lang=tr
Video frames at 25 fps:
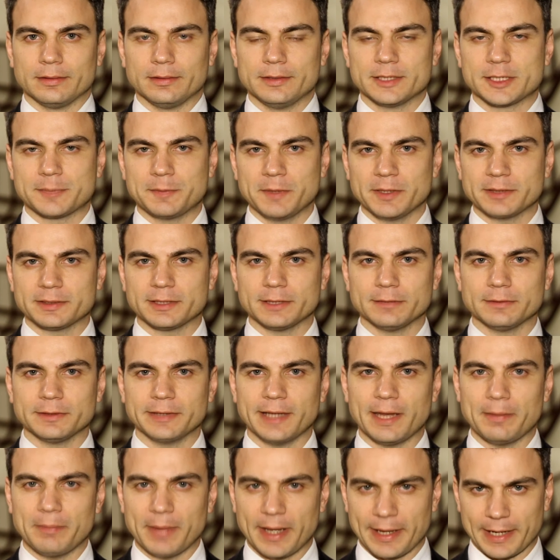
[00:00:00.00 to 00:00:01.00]
Bispir
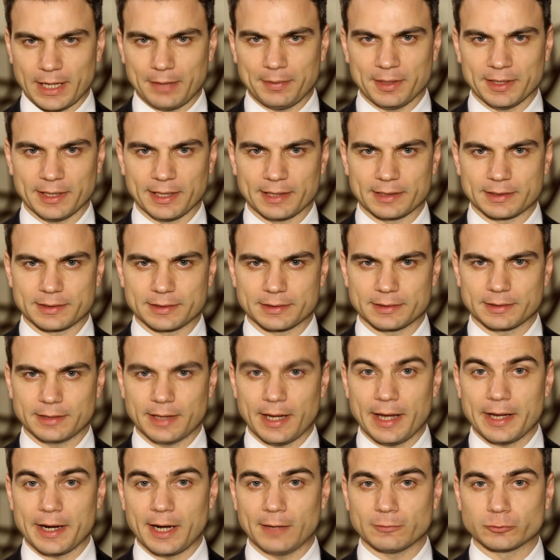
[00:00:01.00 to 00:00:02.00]
TV'den merhabalar.
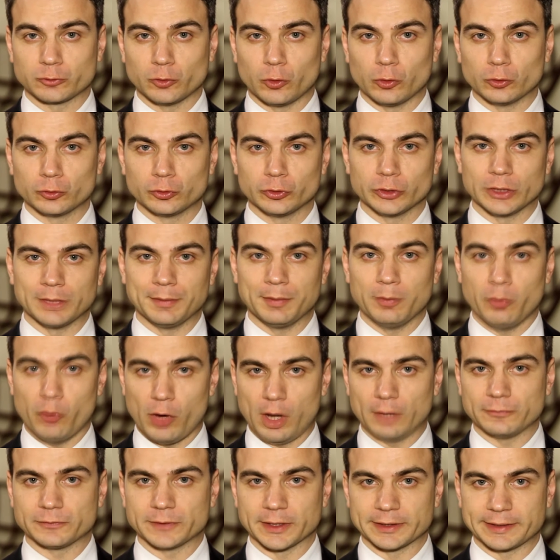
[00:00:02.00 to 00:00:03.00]
Her hafta olduğu gibi
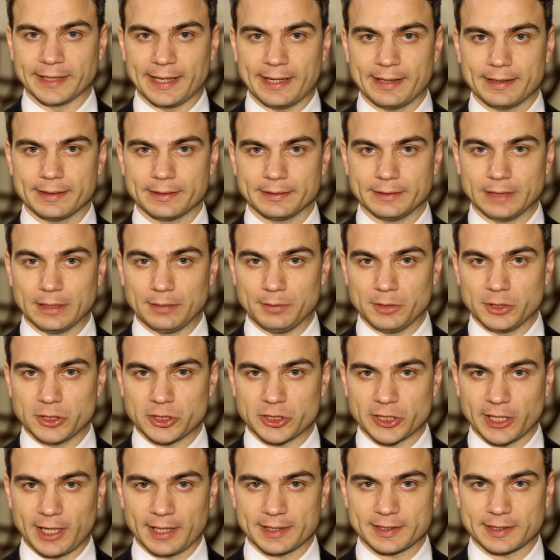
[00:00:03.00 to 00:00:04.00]
bu haftada gemi
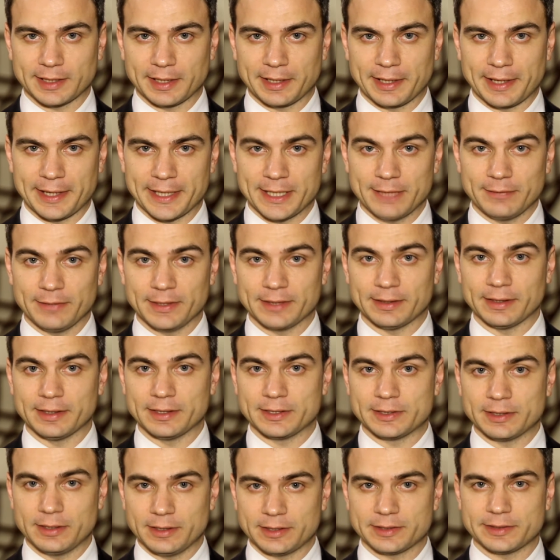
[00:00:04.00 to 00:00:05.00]
inşaat sanayi ve
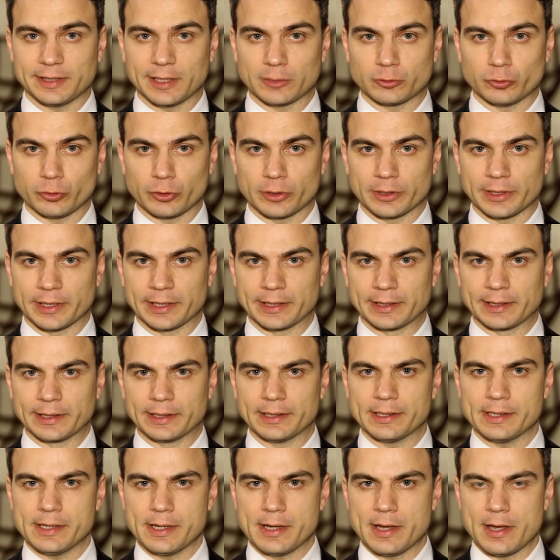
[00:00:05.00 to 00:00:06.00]
denizcilik sektörüyle
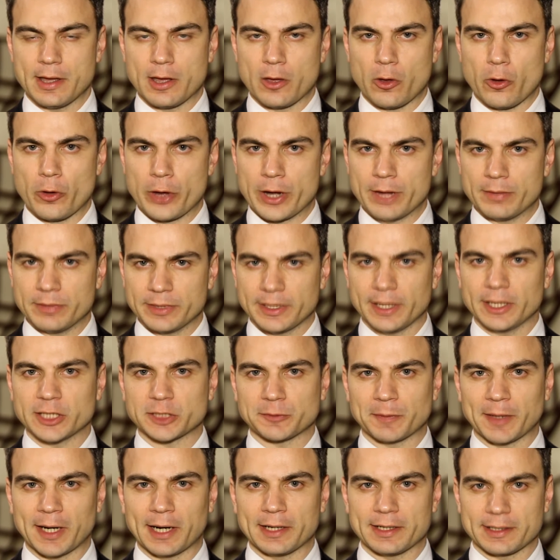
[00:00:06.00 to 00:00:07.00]
ilgili önemli
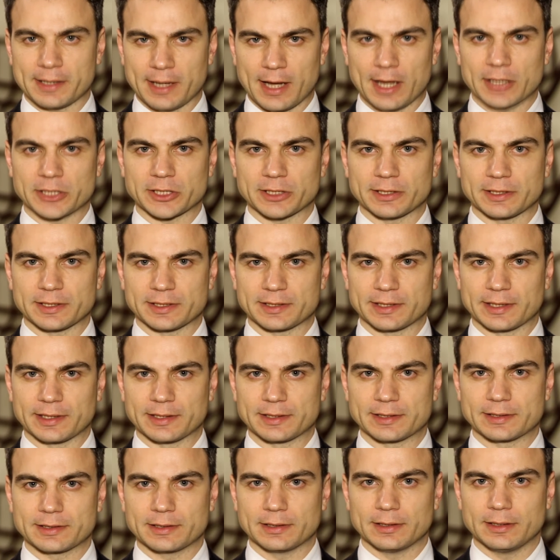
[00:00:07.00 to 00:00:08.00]
gelişmelerle
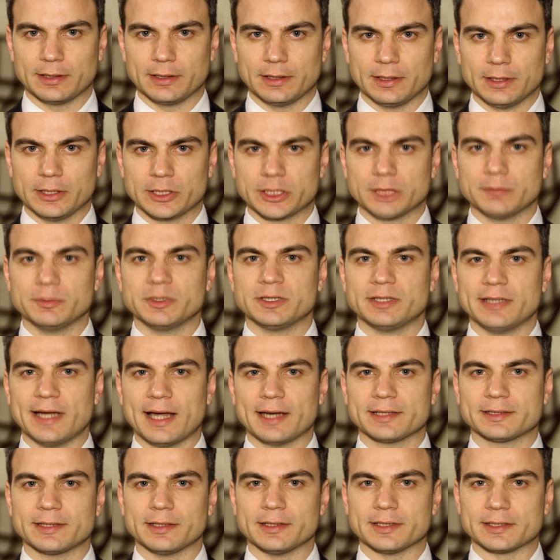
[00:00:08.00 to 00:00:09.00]
karşınızdayız. Şimdi
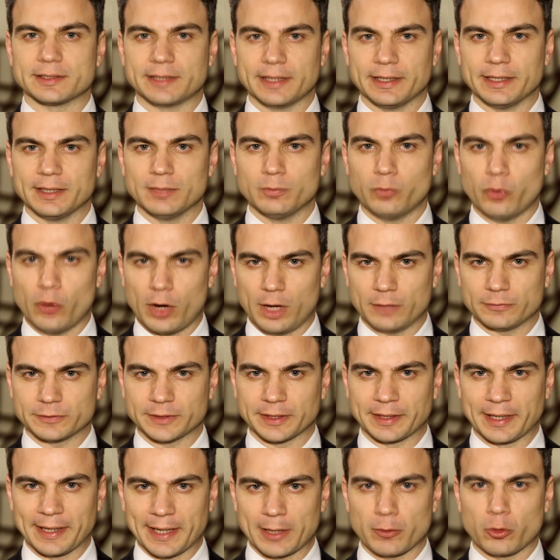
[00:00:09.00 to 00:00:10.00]
dilerseniz gelin bu
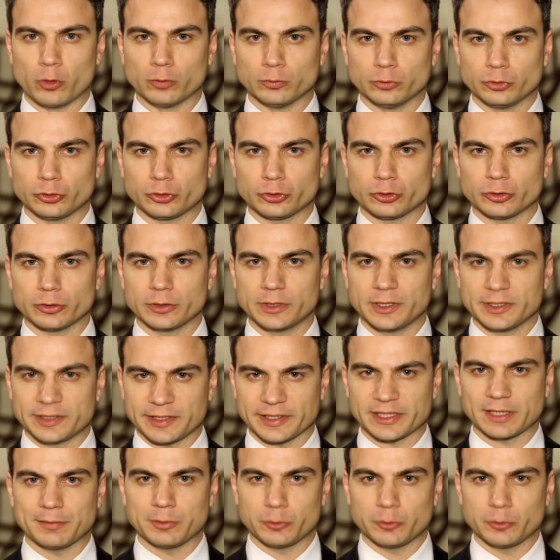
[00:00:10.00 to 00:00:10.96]
hafta neler olmuş kısaca bir